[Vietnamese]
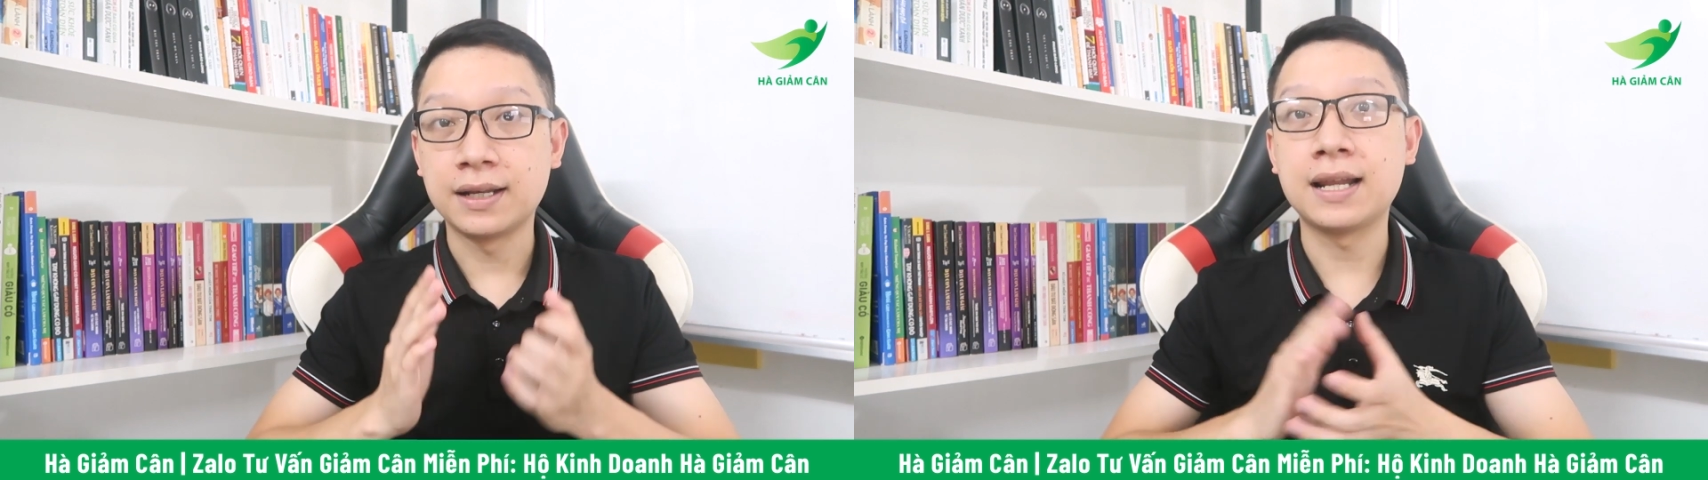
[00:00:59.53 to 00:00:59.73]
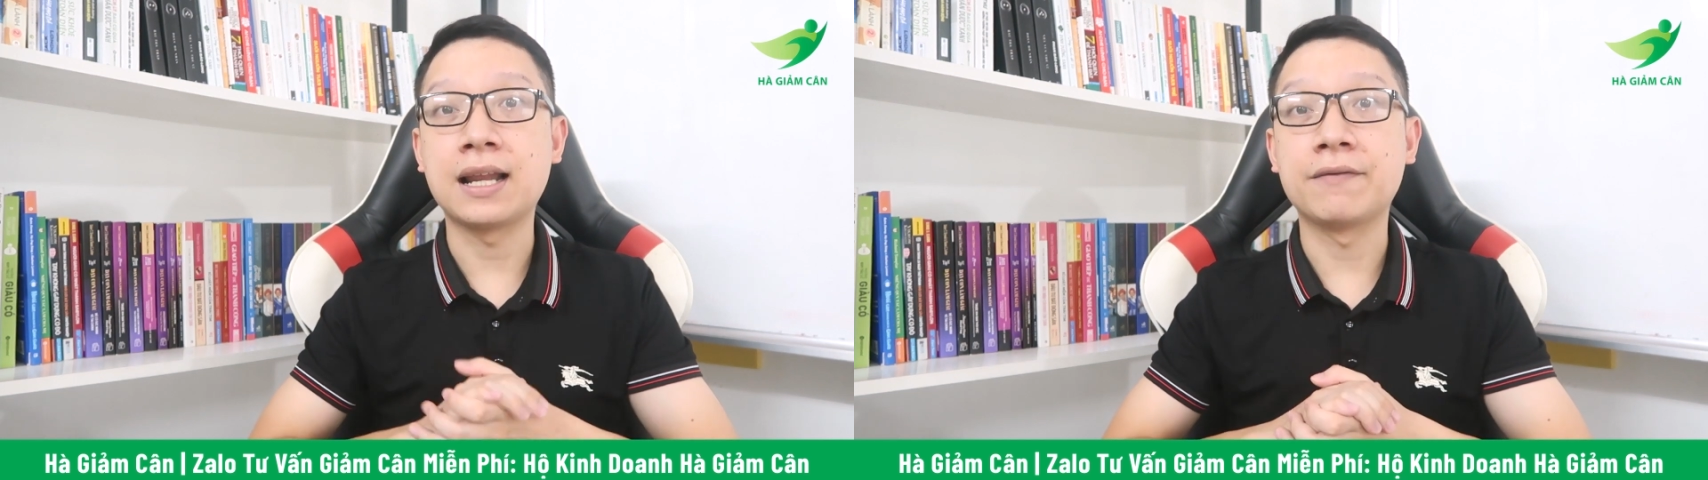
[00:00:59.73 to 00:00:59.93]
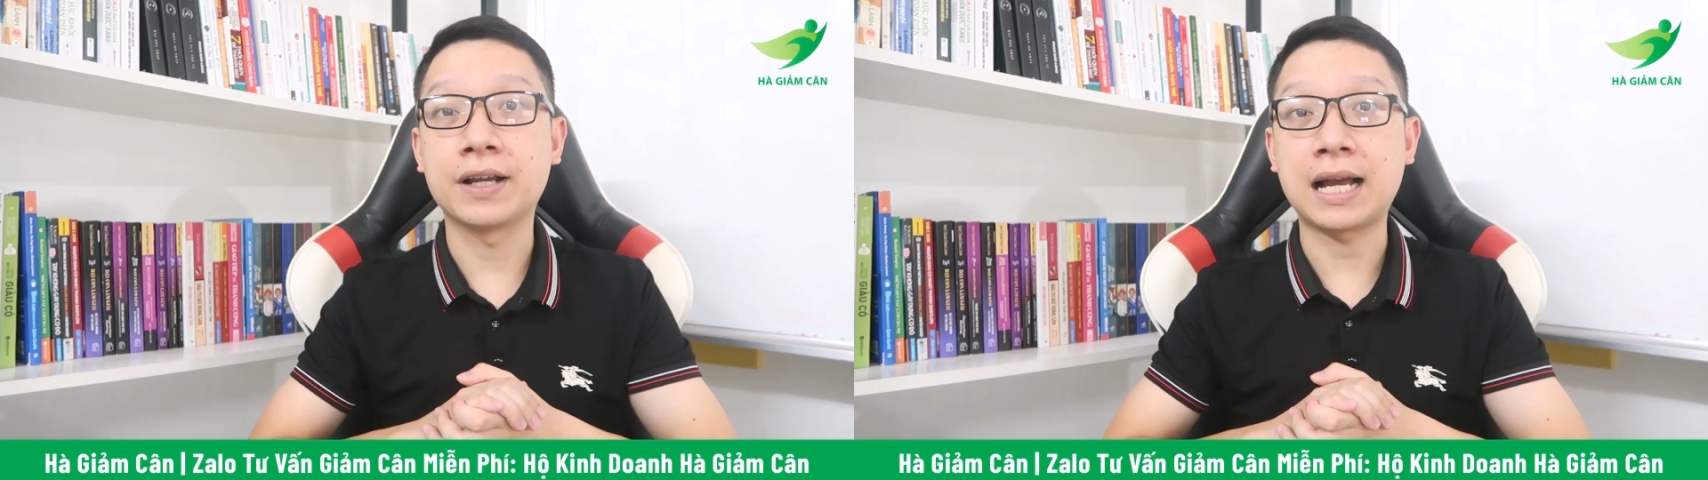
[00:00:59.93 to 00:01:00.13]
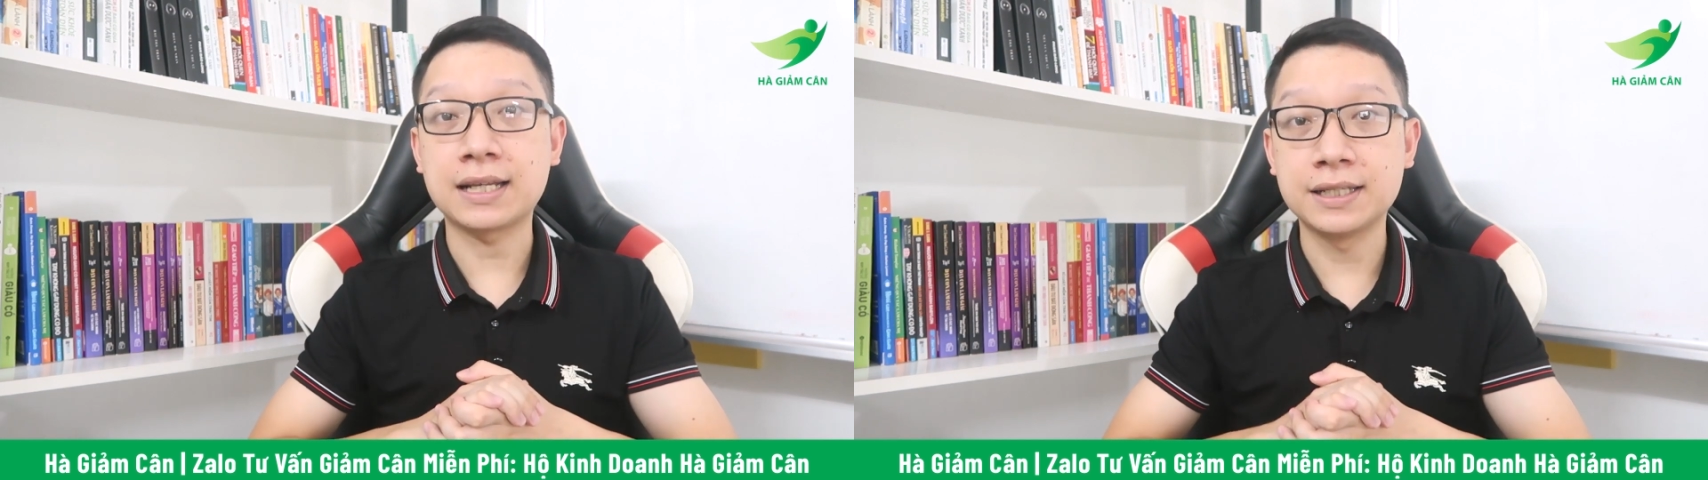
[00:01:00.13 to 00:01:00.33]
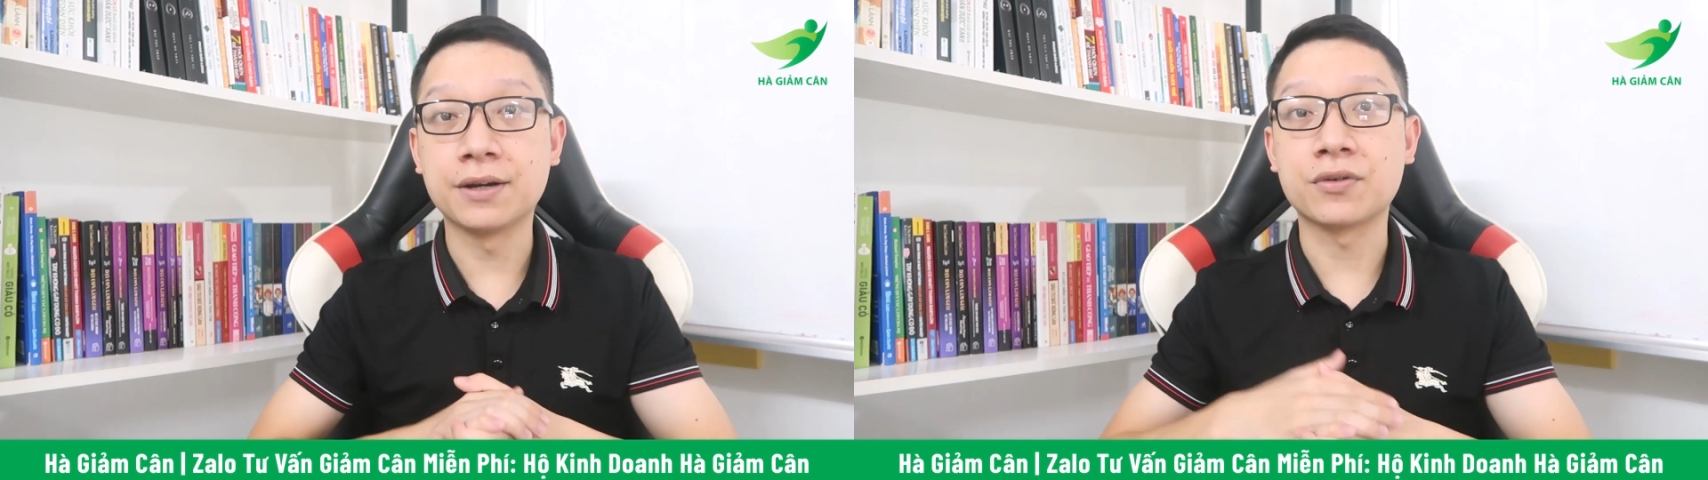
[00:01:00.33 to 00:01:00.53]
nên là việc
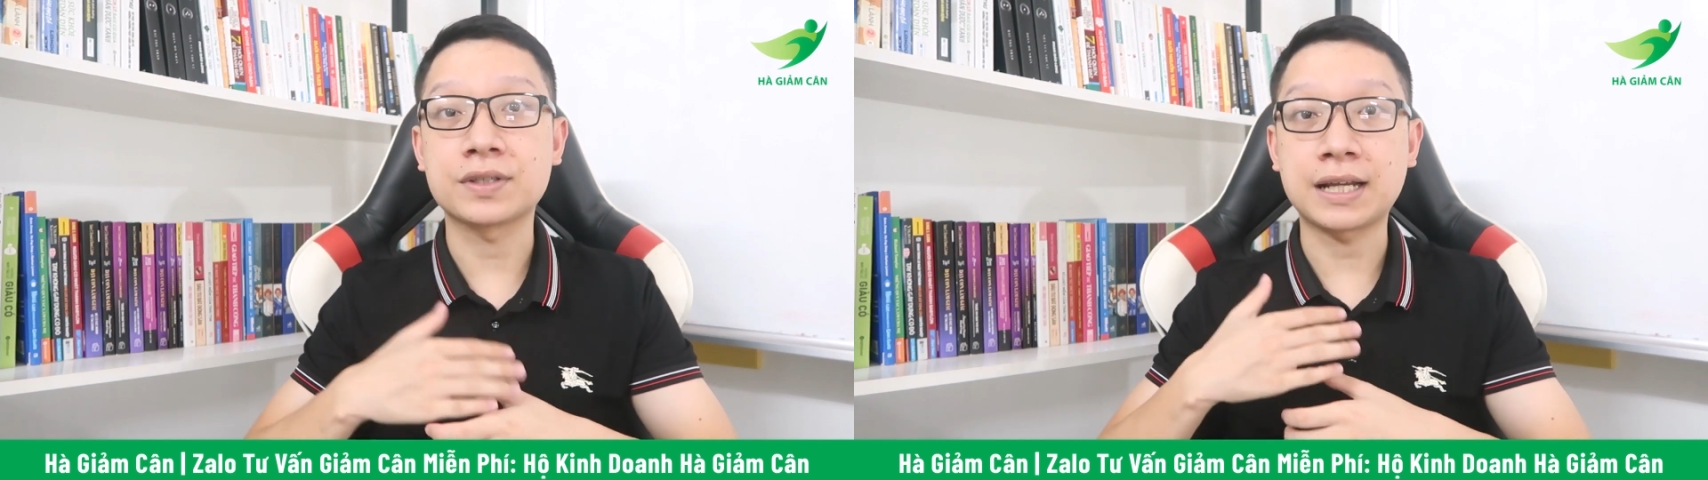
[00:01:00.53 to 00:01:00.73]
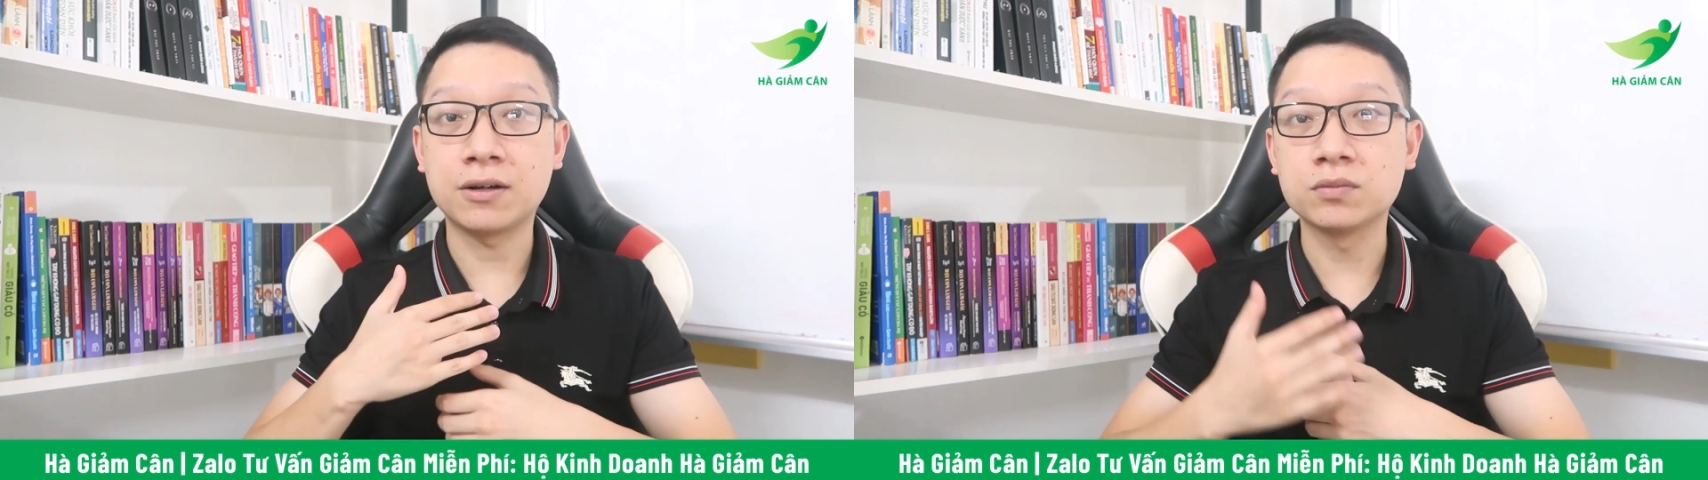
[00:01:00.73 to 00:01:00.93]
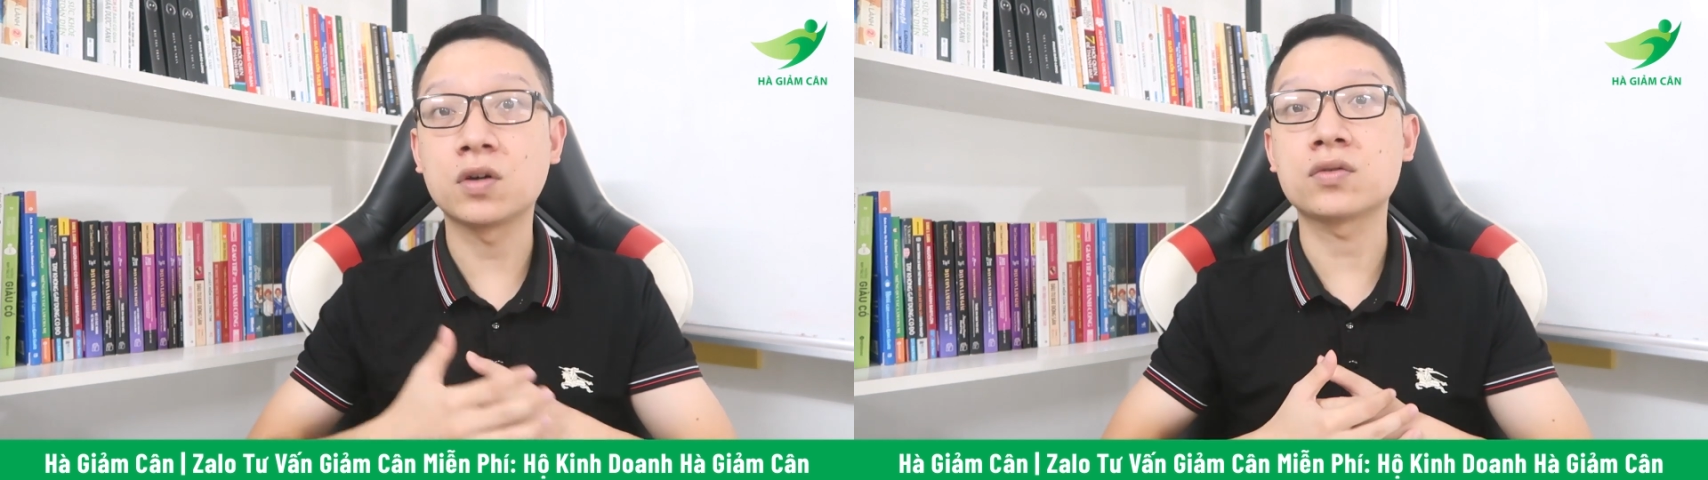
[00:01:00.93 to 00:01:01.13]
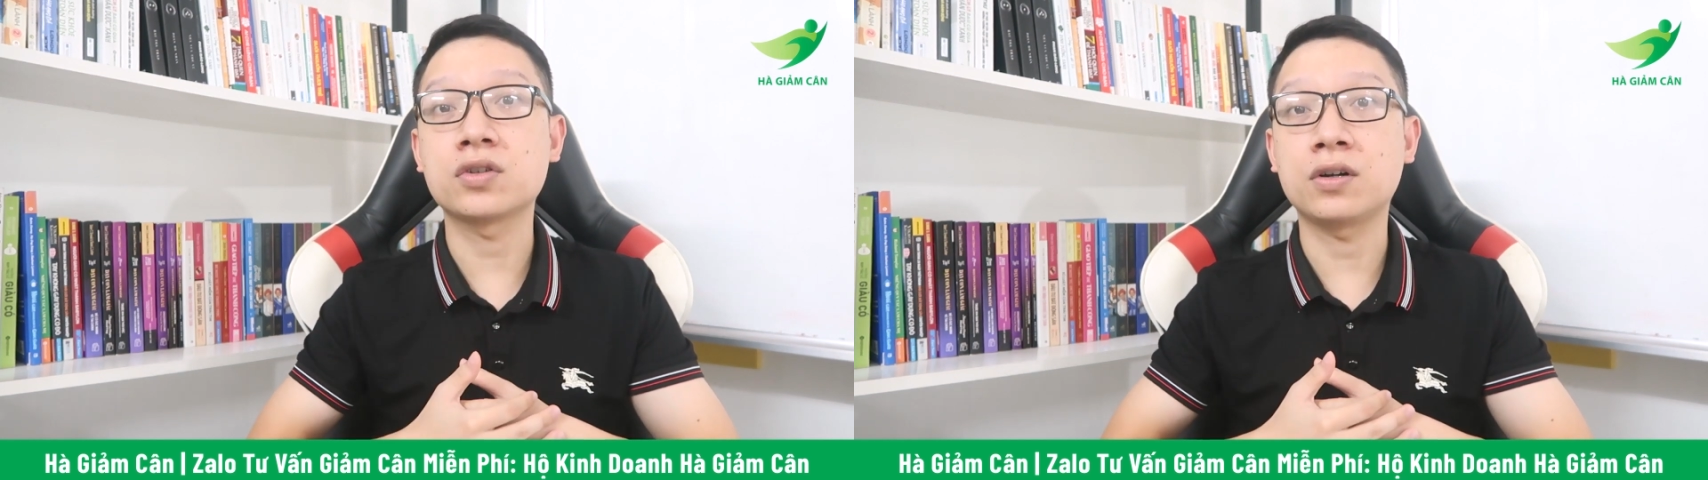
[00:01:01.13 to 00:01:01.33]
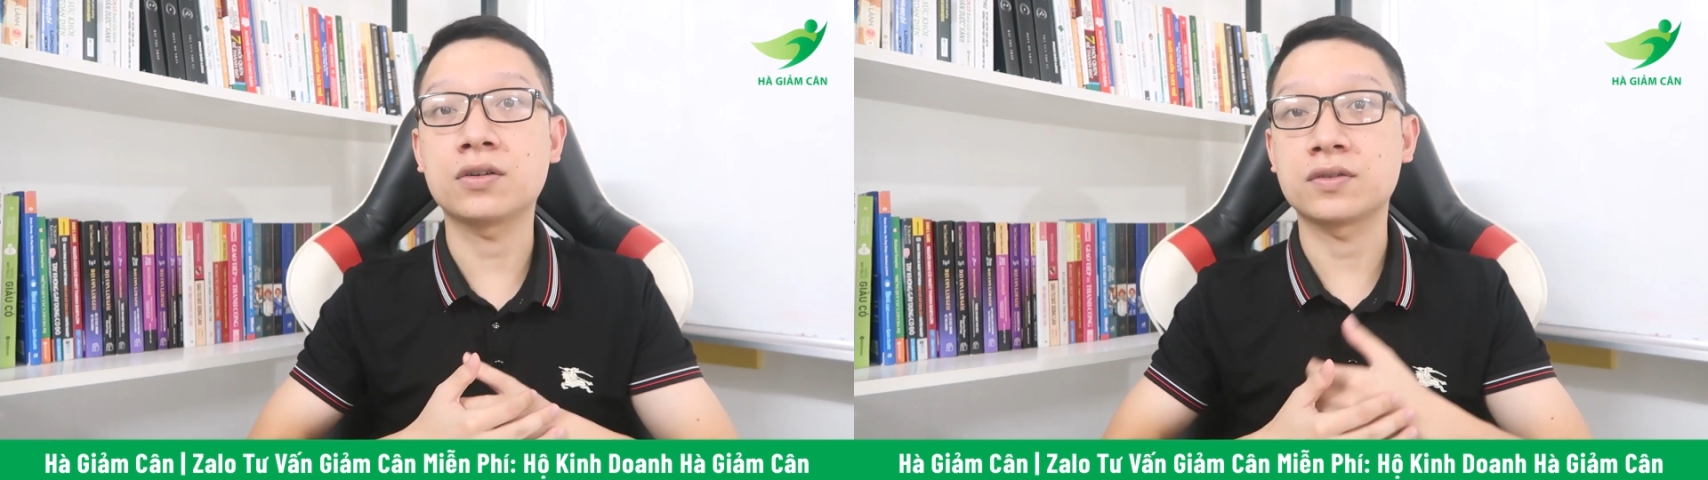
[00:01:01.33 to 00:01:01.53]
ăn nhiều nó sẽ không tốt
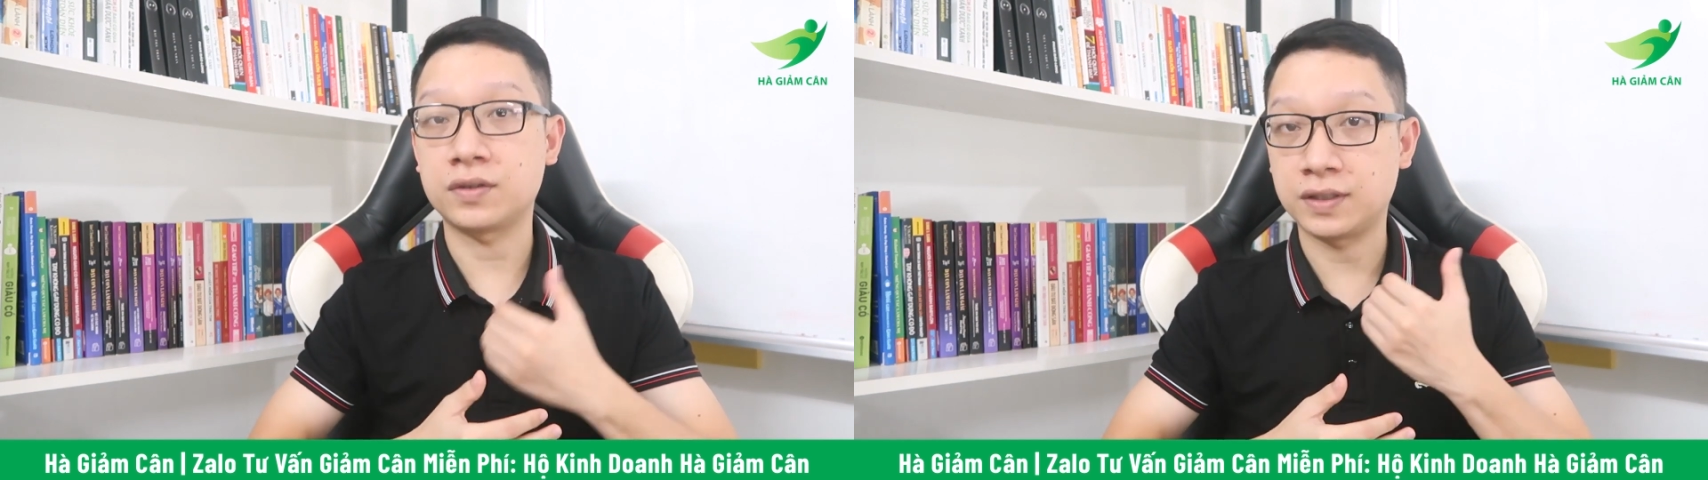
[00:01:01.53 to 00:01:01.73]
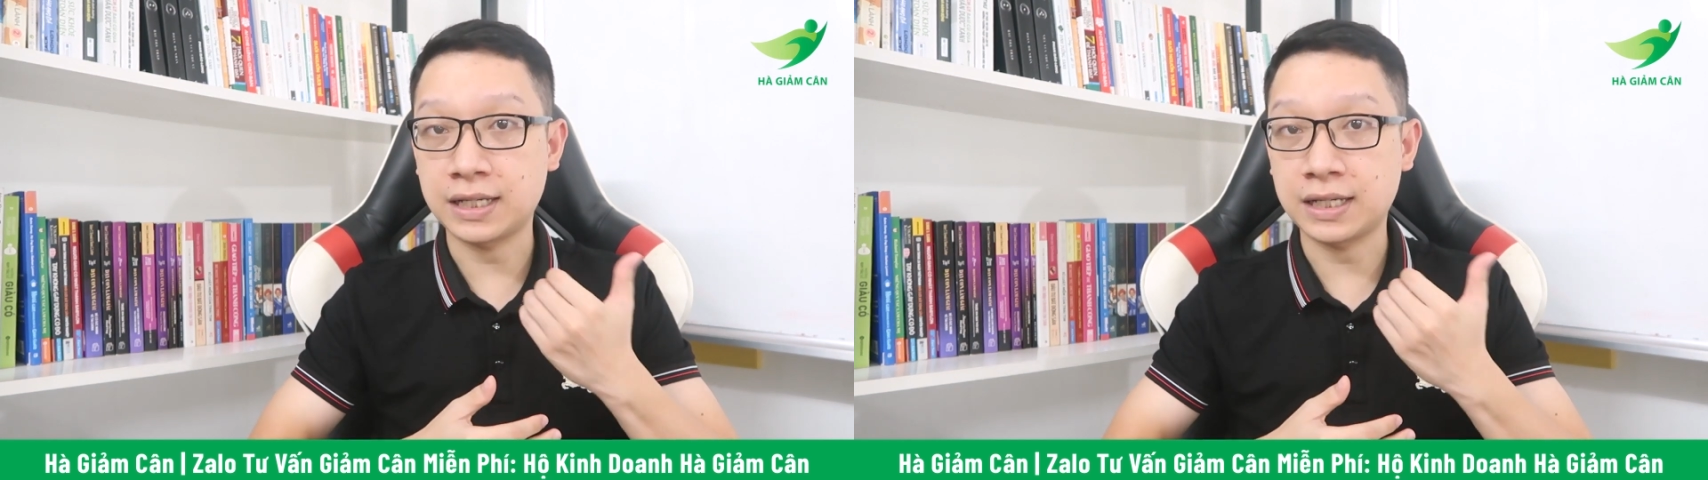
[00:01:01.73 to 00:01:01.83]
cho